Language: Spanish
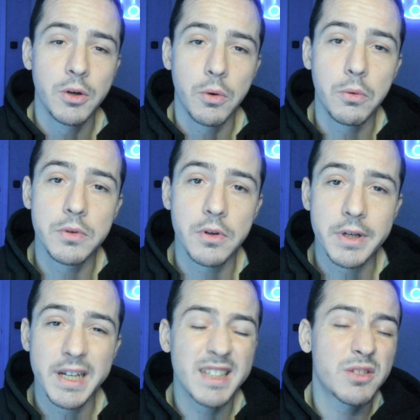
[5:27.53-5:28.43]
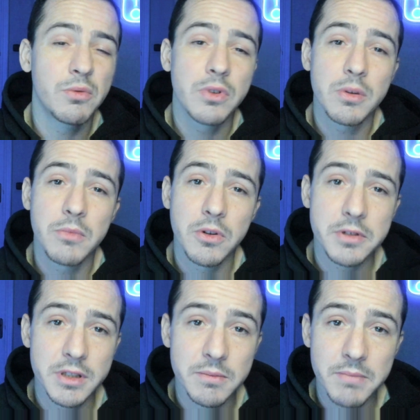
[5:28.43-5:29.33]
Uno que es un rumor
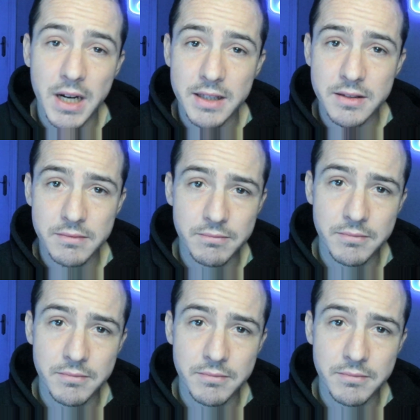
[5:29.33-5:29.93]
sin más,